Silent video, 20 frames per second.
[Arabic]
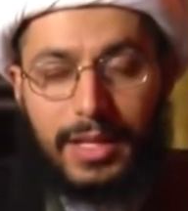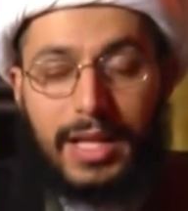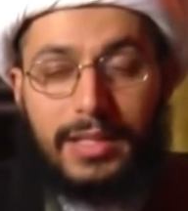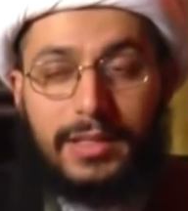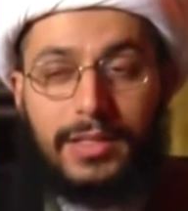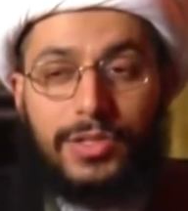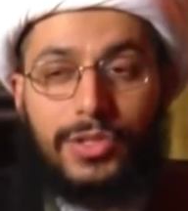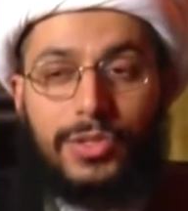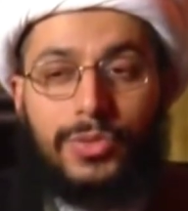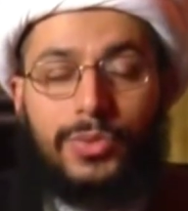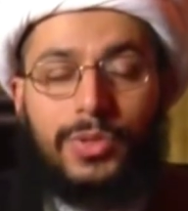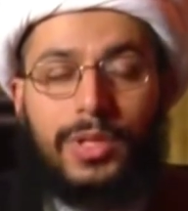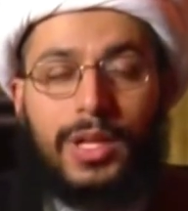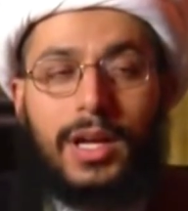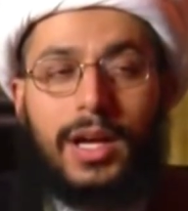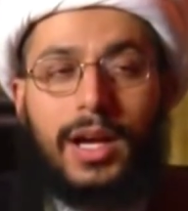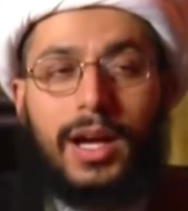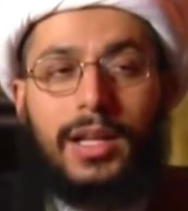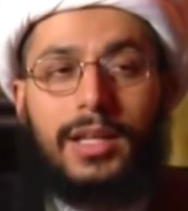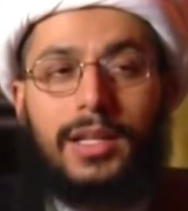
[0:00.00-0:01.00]
لا
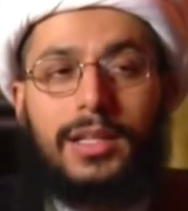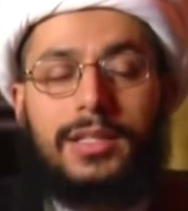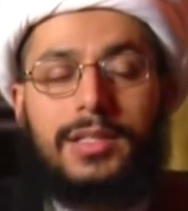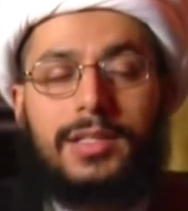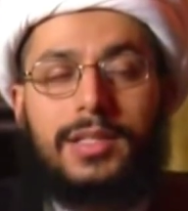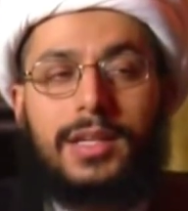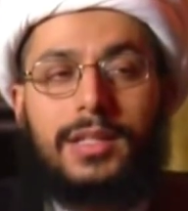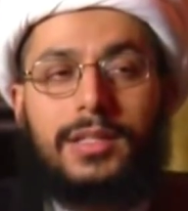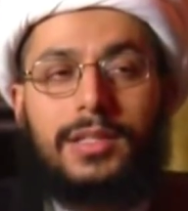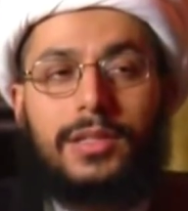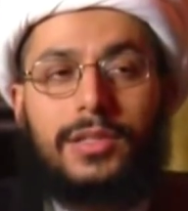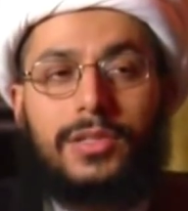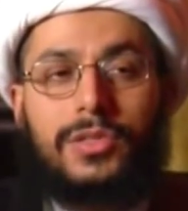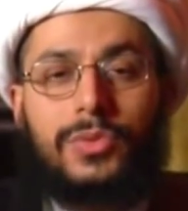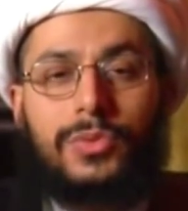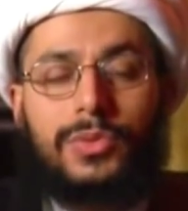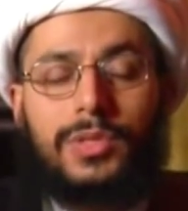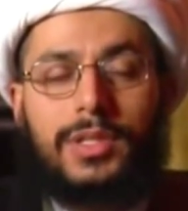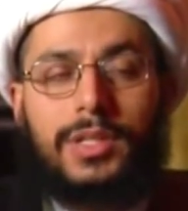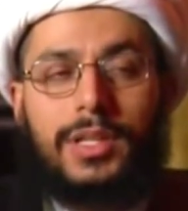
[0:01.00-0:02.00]
تجدونها على لسان
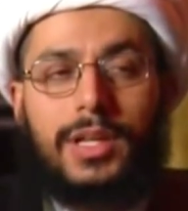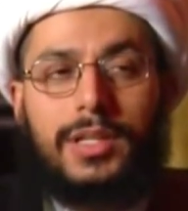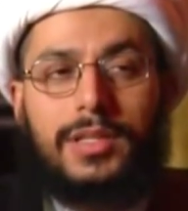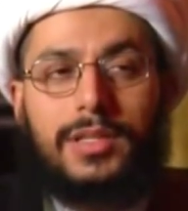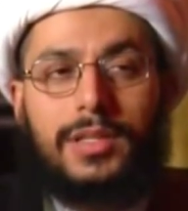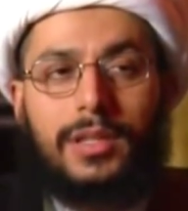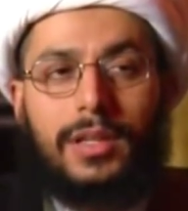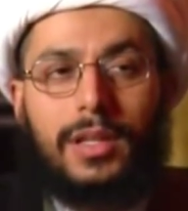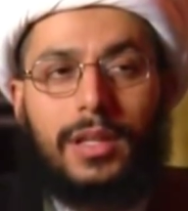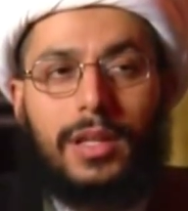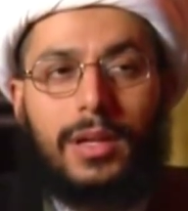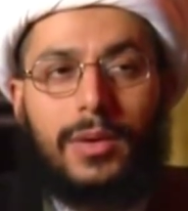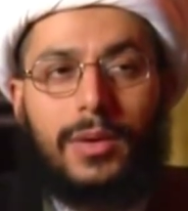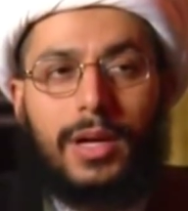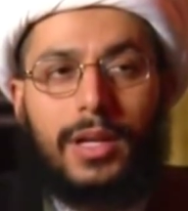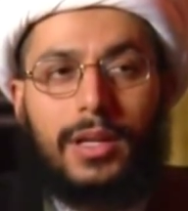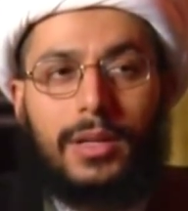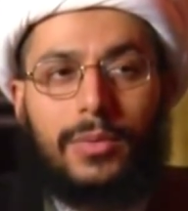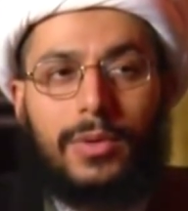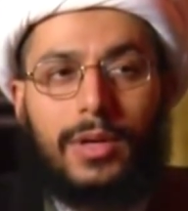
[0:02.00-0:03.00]
رسول الله صلى الله
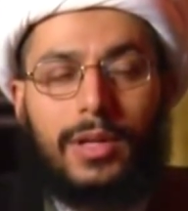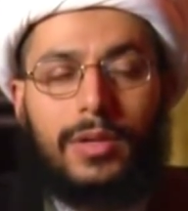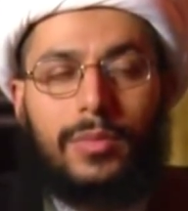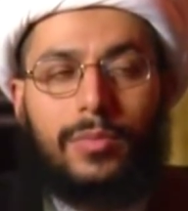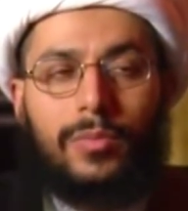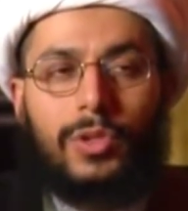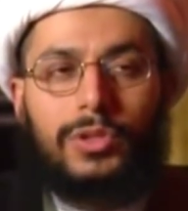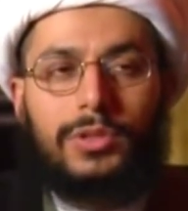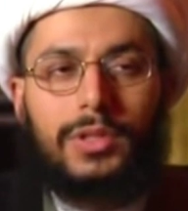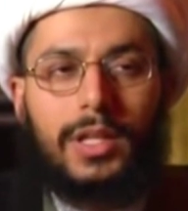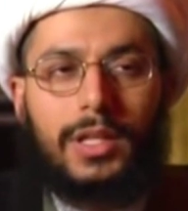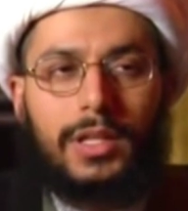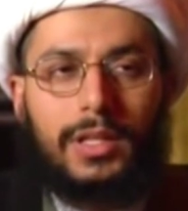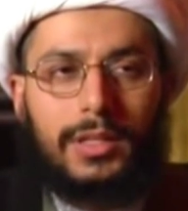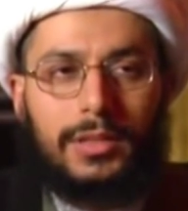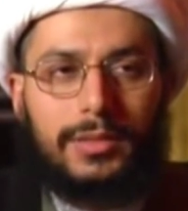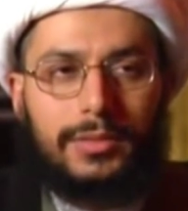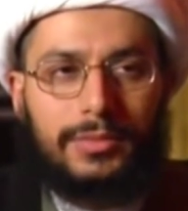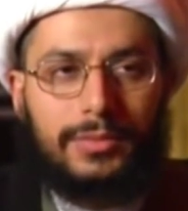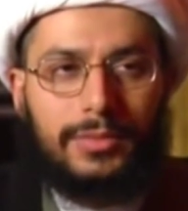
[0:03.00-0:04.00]
عليه وآله
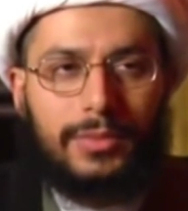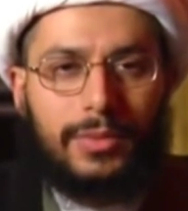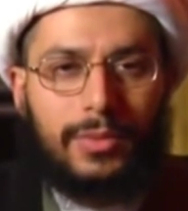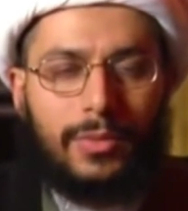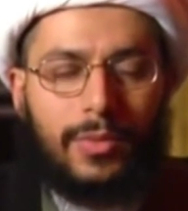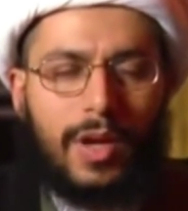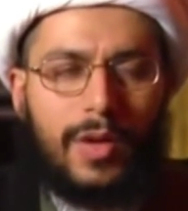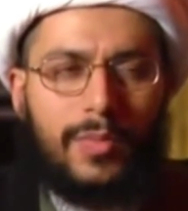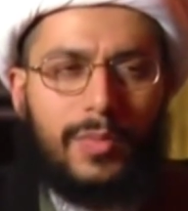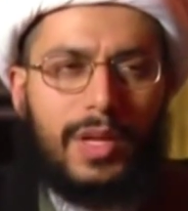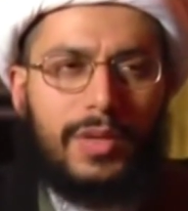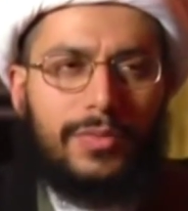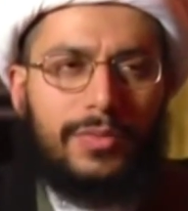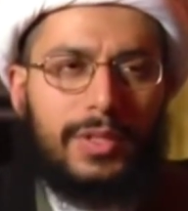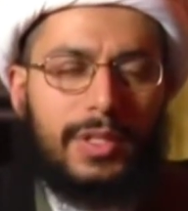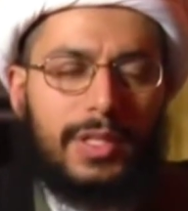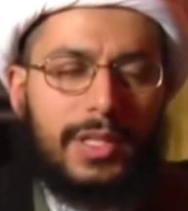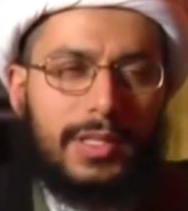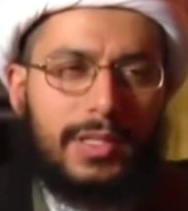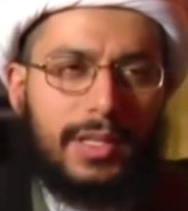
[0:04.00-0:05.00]
مطلقا وأما في
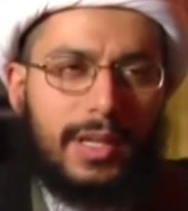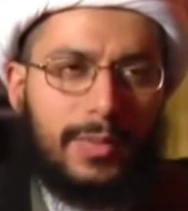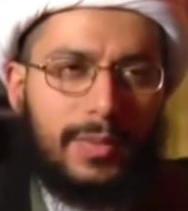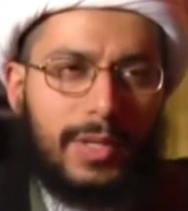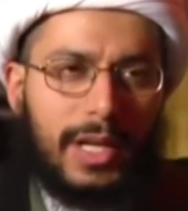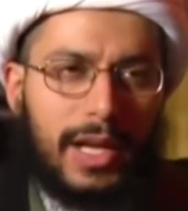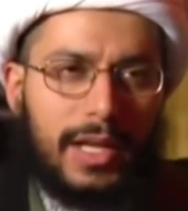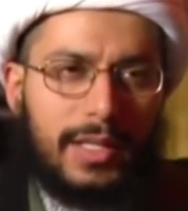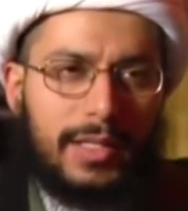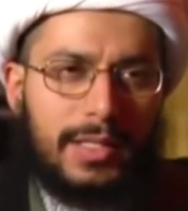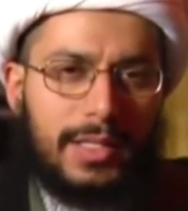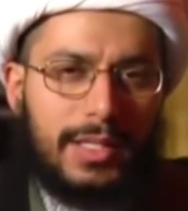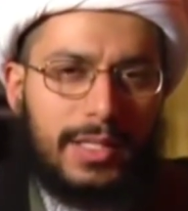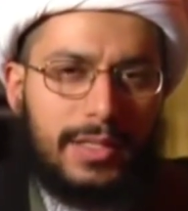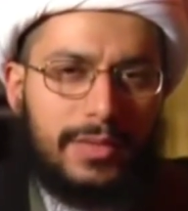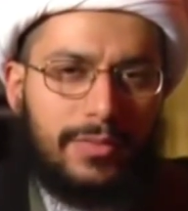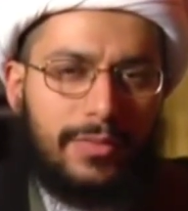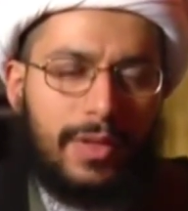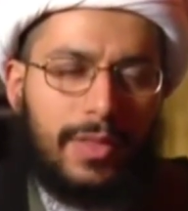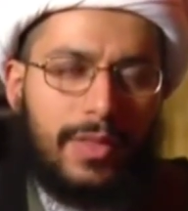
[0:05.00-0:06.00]
الكتاب
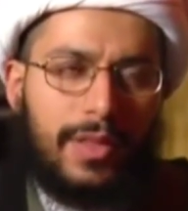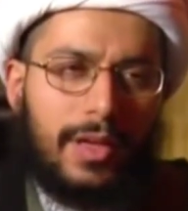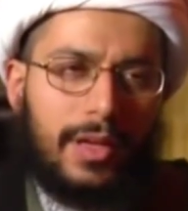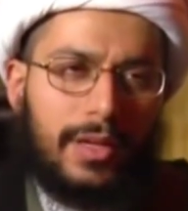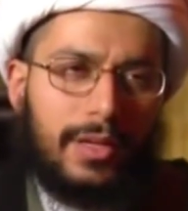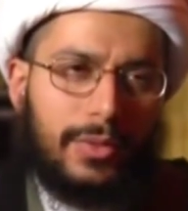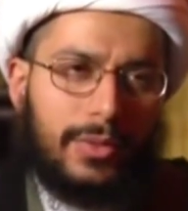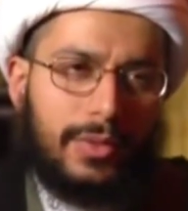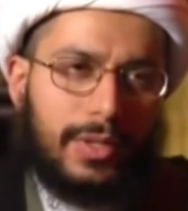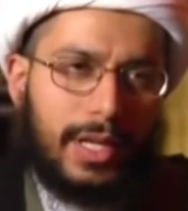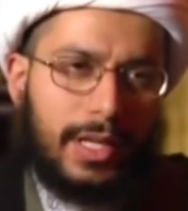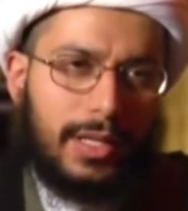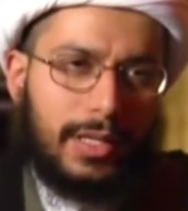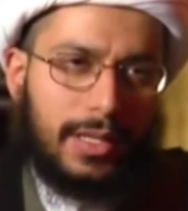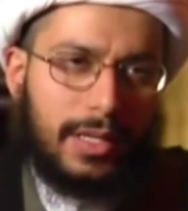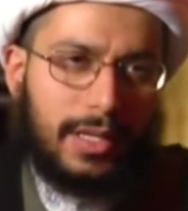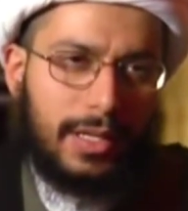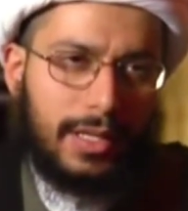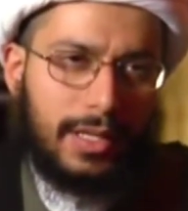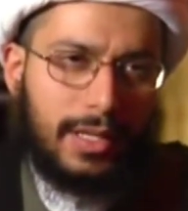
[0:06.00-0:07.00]
العزيز فظاهر
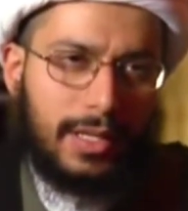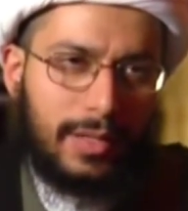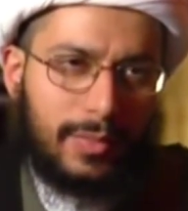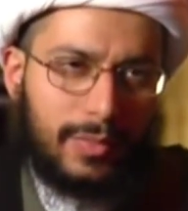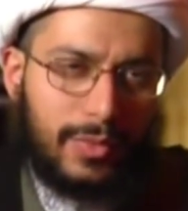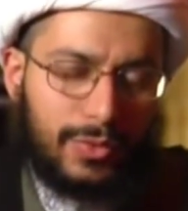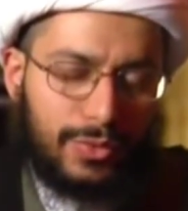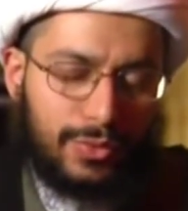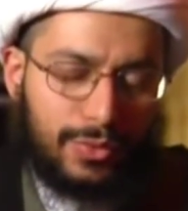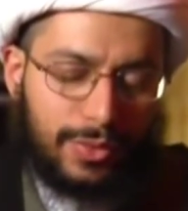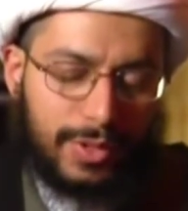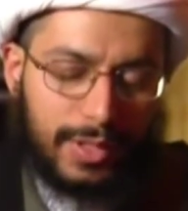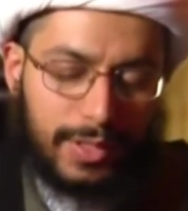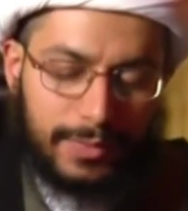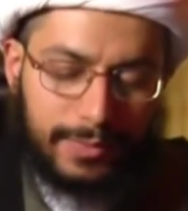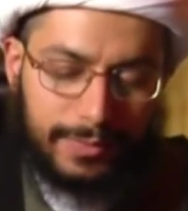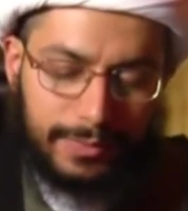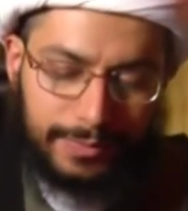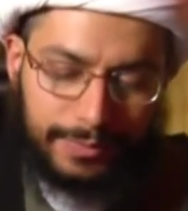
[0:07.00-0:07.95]
أنها غير موجودة